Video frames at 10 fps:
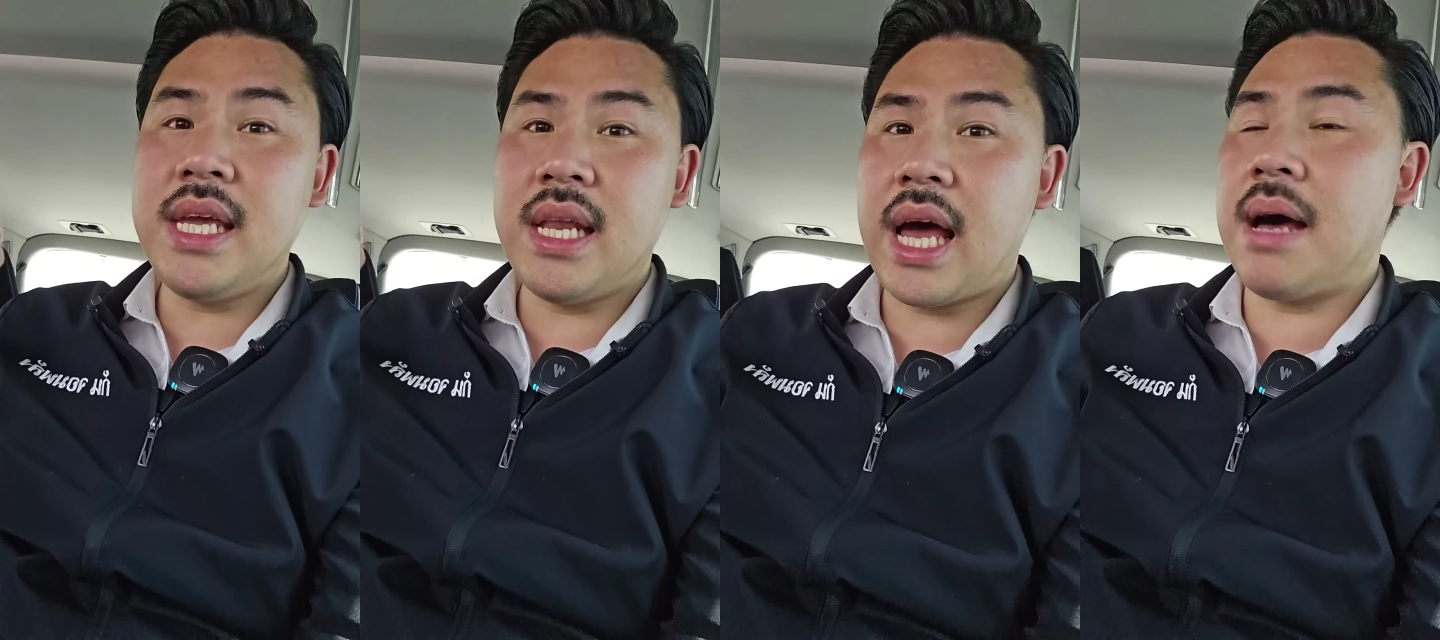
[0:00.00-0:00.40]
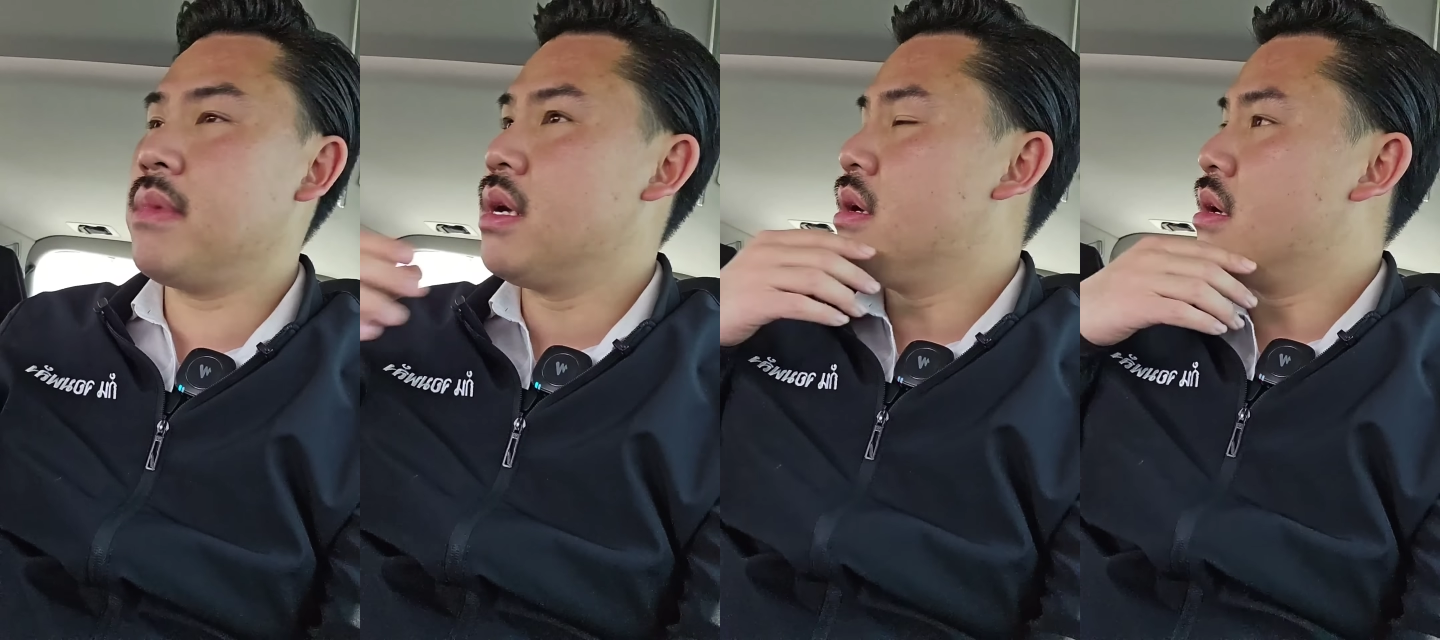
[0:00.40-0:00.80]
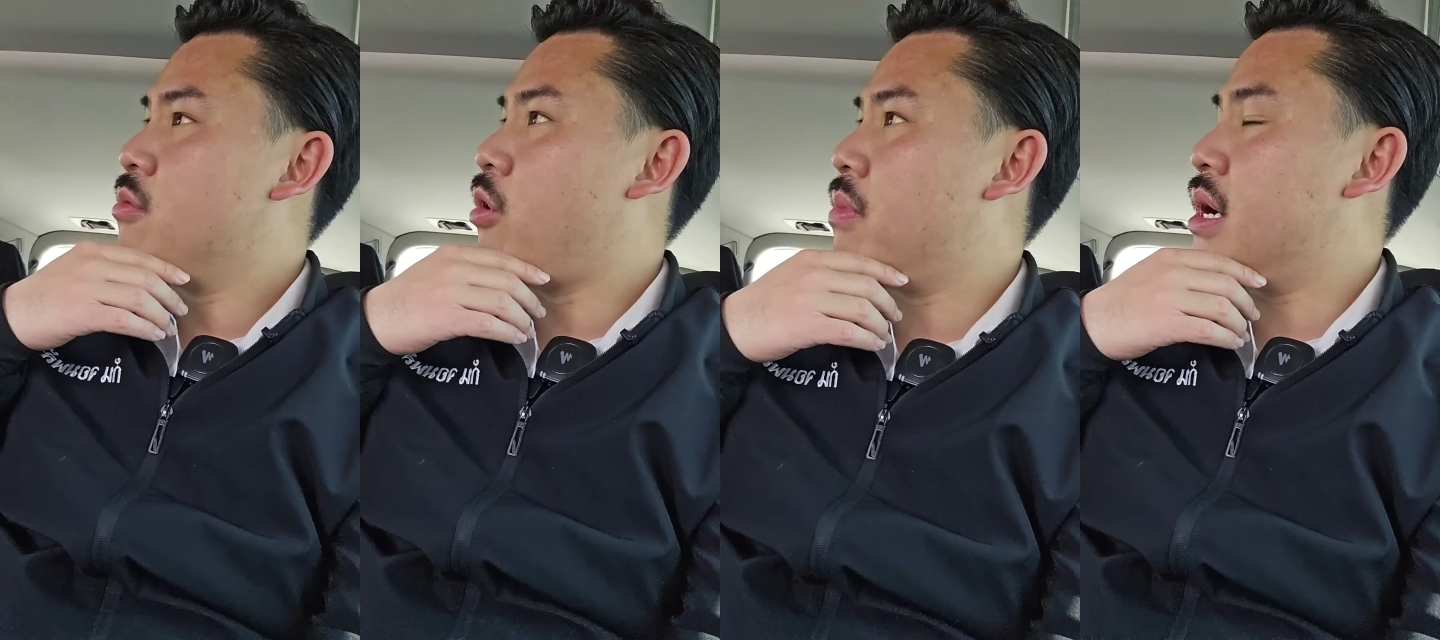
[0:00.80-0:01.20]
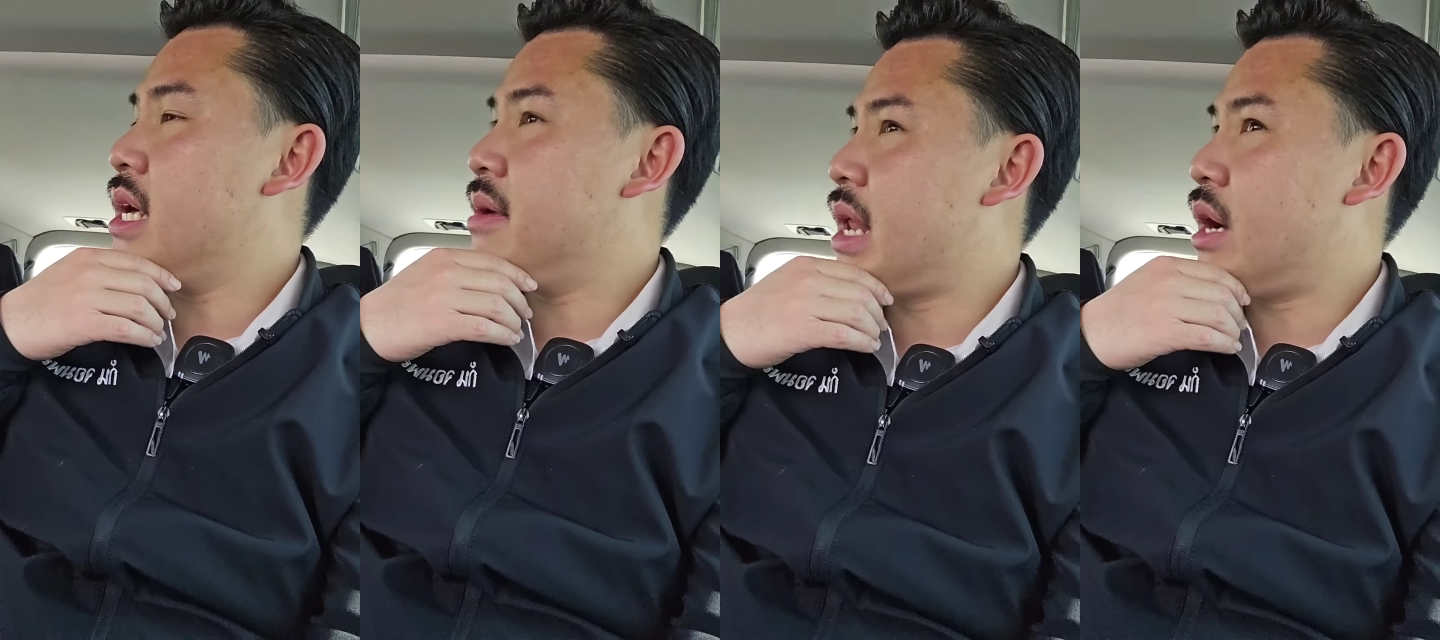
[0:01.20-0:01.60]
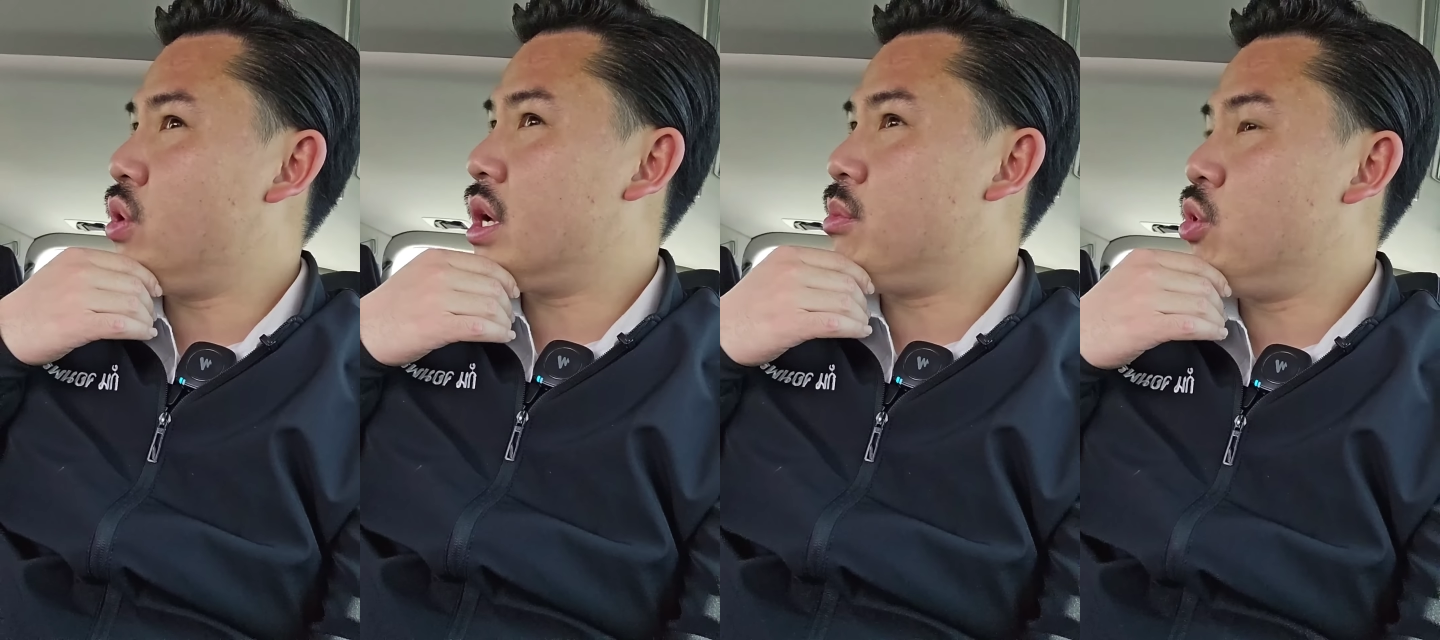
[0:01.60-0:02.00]
นะครับผมก็เลยนั่งคุ
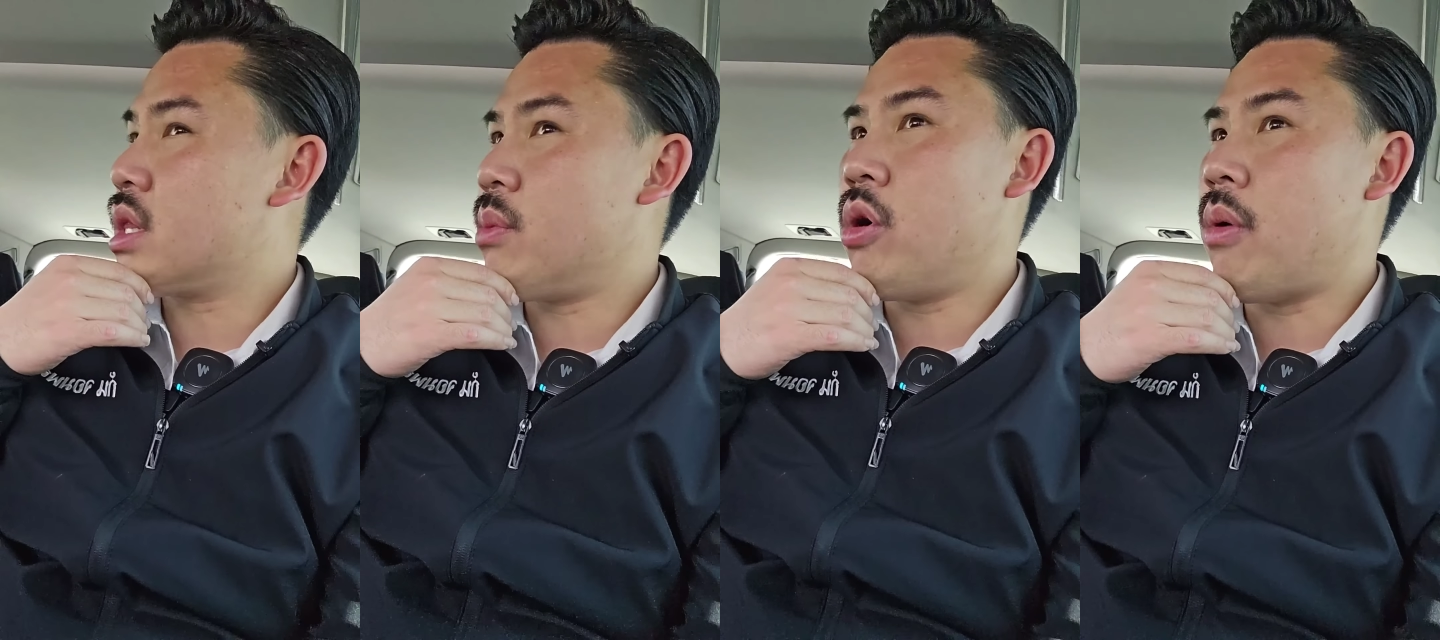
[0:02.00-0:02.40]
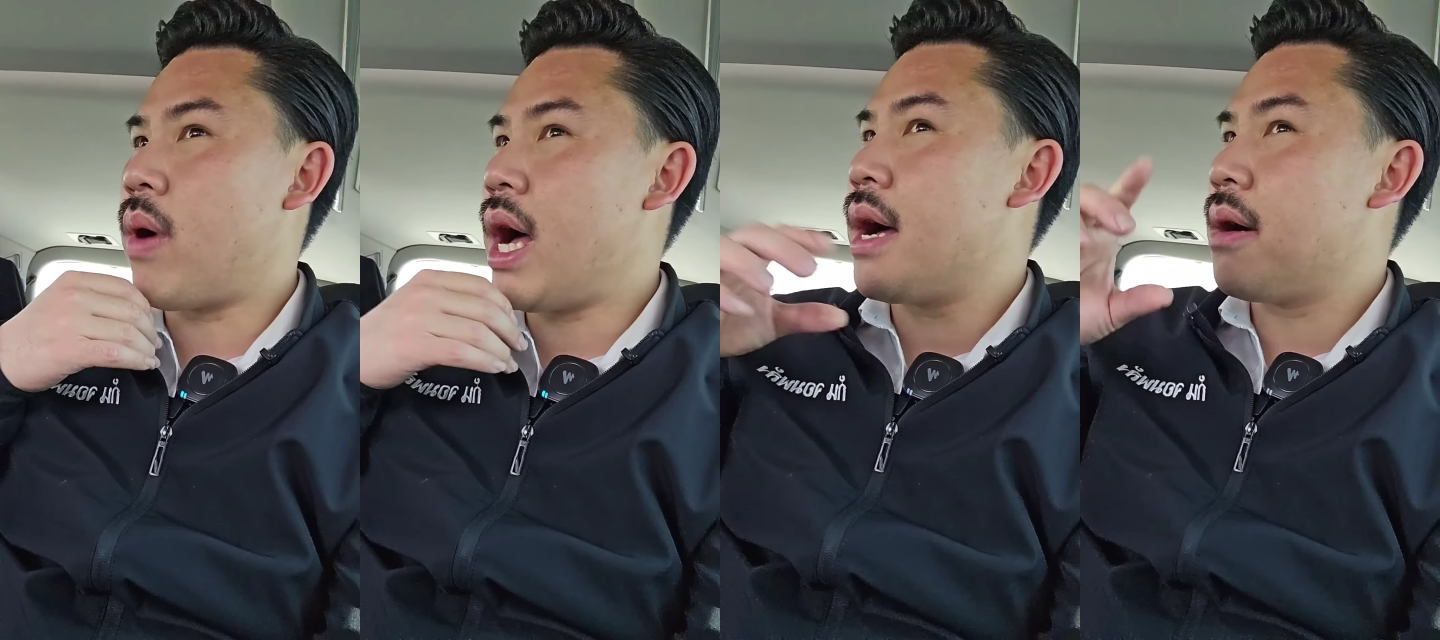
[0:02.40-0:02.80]
ยกับตำรวจบอกว่า